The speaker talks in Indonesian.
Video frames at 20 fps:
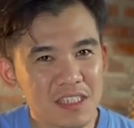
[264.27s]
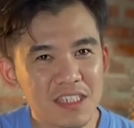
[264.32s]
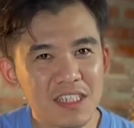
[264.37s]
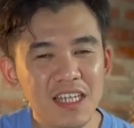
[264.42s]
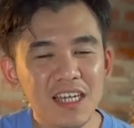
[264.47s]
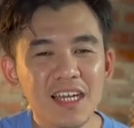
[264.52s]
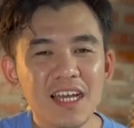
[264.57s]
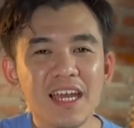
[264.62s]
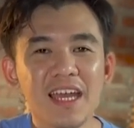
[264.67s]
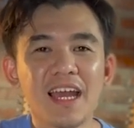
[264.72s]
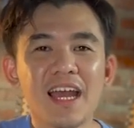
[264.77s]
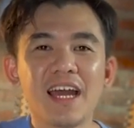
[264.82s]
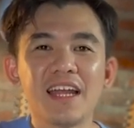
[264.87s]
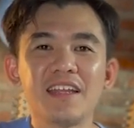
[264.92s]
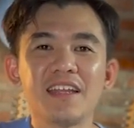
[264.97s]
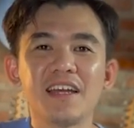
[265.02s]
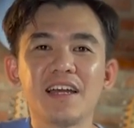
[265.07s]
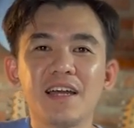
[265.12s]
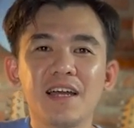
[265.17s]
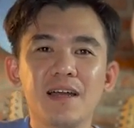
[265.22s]
dia kayak
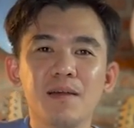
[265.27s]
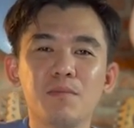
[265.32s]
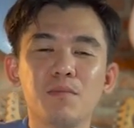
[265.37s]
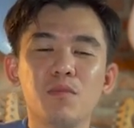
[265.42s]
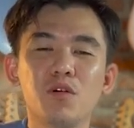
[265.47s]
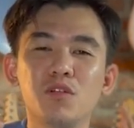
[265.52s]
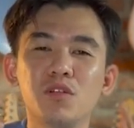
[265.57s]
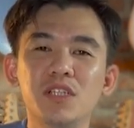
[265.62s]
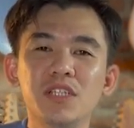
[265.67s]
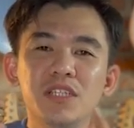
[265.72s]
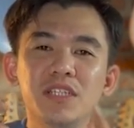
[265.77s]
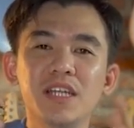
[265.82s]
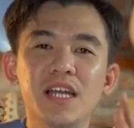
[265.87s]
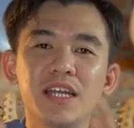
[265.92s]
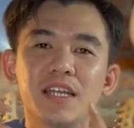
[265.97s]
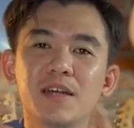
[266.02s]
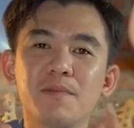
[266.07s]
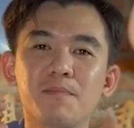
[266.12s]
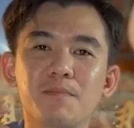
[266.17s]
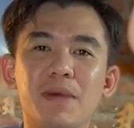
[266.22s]
ada
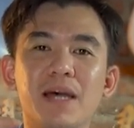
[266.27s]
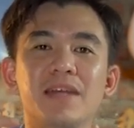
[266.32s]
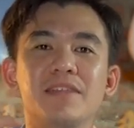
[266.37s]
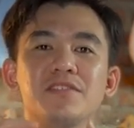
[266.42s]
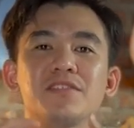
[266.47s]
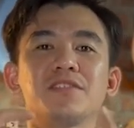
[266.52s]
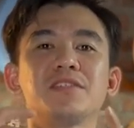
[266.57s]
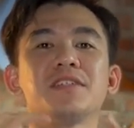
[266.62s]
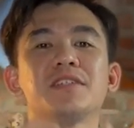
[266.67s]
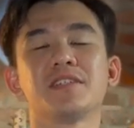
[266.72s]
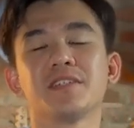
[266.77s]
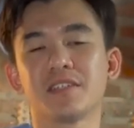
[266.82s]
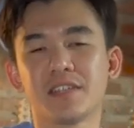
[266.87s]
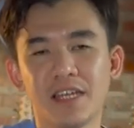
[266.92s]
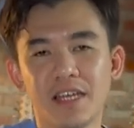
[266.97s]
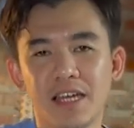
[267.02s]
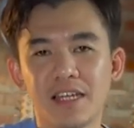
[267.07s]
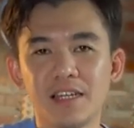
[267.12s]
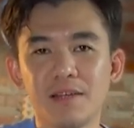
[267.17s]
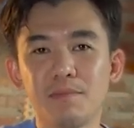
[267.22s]
bodinya ada punchnya
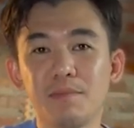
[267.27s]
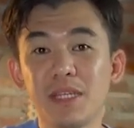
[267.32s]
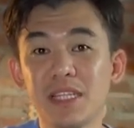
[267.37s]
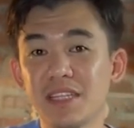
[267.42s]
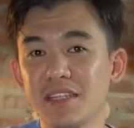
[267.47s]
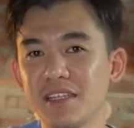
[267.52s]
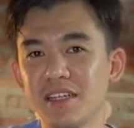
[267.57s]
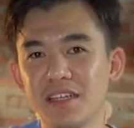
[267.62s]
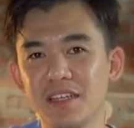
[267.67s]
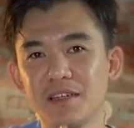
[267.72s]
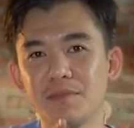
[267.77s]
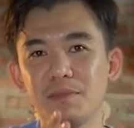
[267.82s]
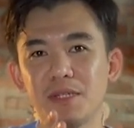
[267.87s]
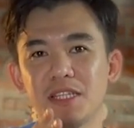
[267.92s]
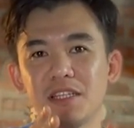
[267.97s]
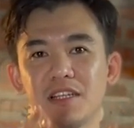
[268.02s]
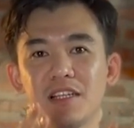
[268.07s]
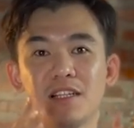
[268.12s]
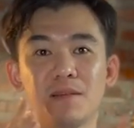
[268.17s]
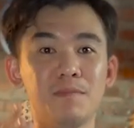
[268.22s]
kayak ada midnya ya
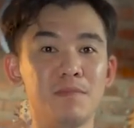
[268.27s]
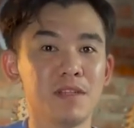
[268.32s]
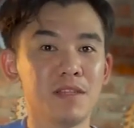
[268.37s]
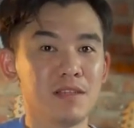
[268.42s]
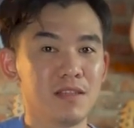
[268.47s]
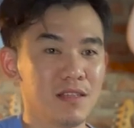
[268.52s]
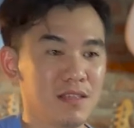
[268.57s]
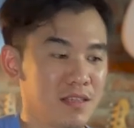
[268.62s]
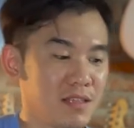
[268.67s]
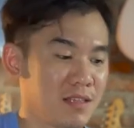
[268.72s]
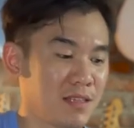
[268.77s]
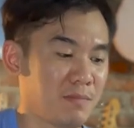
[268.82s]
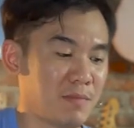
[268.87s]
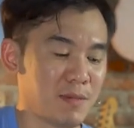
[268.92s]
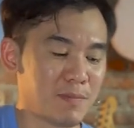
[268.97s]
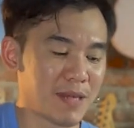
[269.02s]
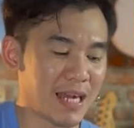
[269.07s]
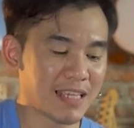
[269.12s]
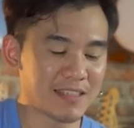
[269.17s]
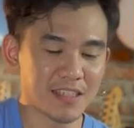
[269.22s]
midnya le
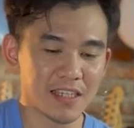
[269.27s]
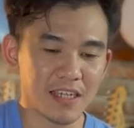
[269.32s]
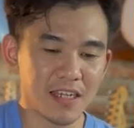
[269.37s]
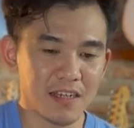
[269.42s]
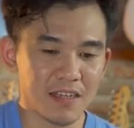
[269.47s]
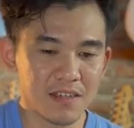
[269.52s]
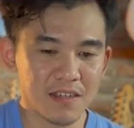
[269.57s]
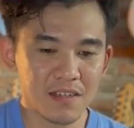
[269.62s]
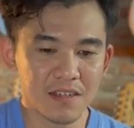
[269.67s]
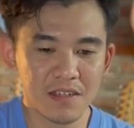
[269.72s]
lebih berasa ya